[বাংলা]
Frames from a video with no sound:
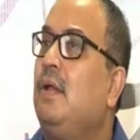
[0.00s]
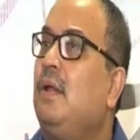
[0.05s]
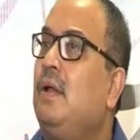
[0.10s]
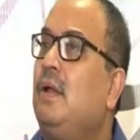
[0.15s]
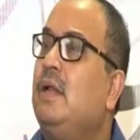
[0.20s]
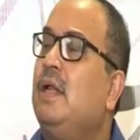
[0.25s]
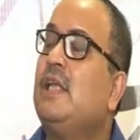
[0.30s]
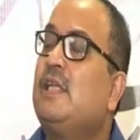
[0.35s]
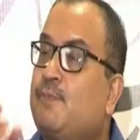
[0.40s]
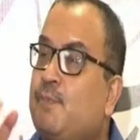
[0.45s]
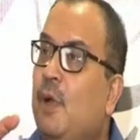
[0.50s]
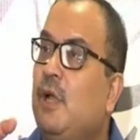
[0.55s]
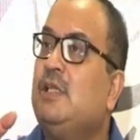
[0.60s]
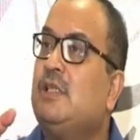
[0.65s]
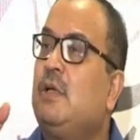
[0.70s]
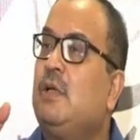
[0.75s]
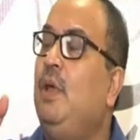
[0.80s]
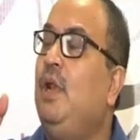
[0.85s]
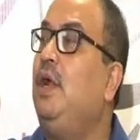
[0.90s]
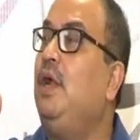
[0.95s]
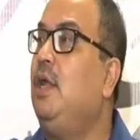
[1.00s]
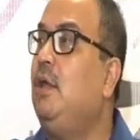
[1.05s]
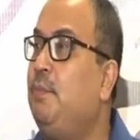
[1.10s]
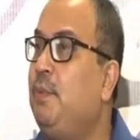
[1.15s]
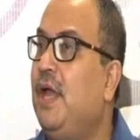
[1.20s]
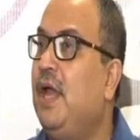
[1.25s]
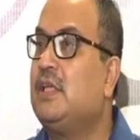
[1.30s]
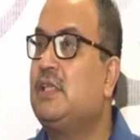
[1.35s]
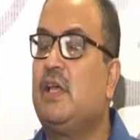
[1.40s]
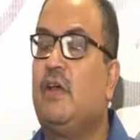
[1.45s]
রেসপন্সিবিলিটি
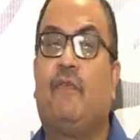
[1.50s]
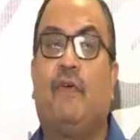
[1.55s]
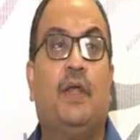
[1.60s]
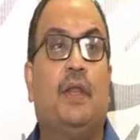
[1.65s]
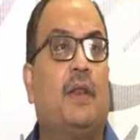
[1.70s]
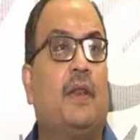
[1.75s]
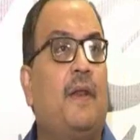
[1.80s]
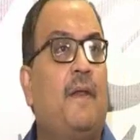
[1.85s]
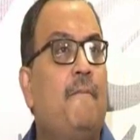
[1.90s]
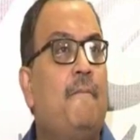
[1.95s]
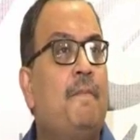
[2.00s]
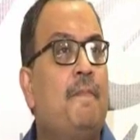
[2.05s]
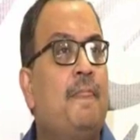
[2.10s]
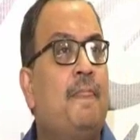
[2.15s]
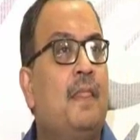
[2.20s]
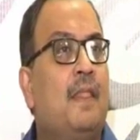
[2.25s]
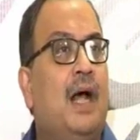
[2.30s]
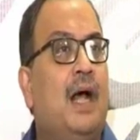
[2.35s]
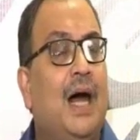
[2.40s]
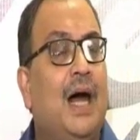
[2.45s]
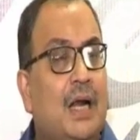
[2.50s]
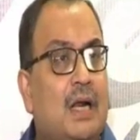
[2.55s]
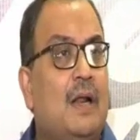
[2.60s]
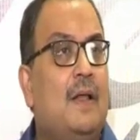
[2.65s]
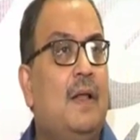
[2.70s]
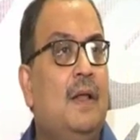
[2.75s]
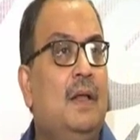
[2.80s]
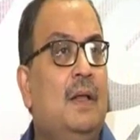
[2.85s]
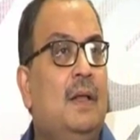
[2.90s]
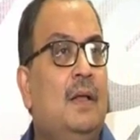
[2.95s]
বিএসএফ এর আর
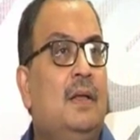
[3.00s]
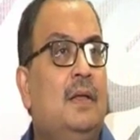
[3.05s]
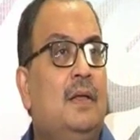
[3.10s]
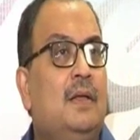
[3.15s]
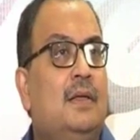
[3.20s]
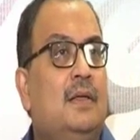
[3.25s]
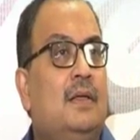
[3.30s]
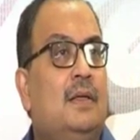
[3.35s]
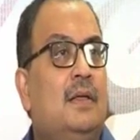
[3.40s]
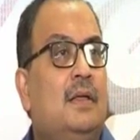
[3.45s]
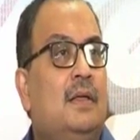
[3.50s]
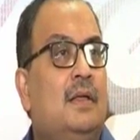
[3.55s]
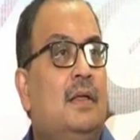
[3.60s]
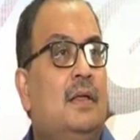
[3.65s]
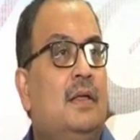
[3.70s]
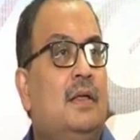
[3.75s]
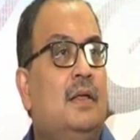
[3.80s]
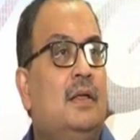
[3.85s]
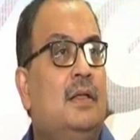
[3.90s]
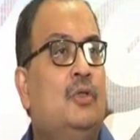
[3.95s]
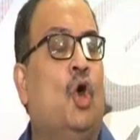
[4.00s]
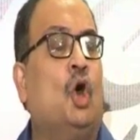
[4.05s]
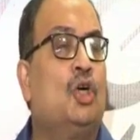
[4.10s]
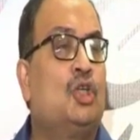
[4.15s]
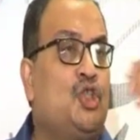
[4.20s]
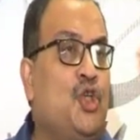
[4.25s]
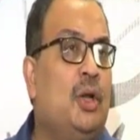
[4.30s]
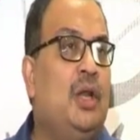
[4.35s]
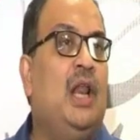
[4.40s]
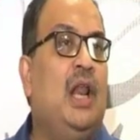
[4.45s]

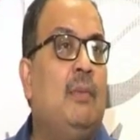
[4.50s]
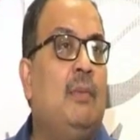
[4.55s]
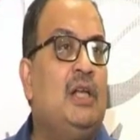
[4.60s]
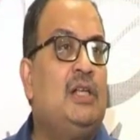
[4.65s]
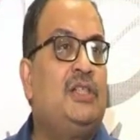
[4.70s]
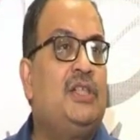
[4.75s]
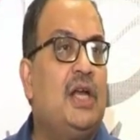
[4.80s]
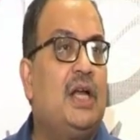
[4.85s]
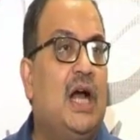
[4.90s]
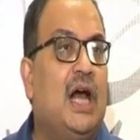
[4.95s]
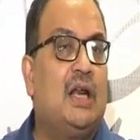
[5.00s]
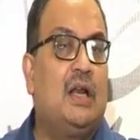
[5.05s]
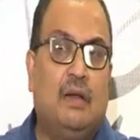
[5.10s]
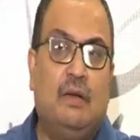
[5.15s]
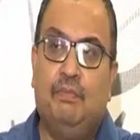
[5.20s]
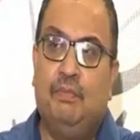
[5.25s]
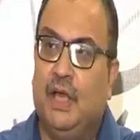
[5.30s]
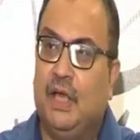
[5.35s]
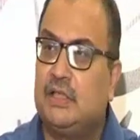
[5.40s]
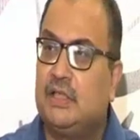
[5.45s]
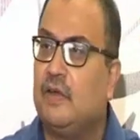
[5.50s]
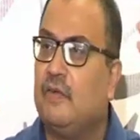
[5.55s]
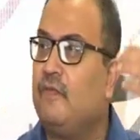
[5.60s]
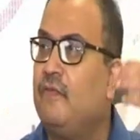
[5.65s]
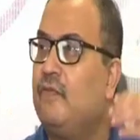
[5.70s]
ধর্ষণের আমার শেখার বিএসএফ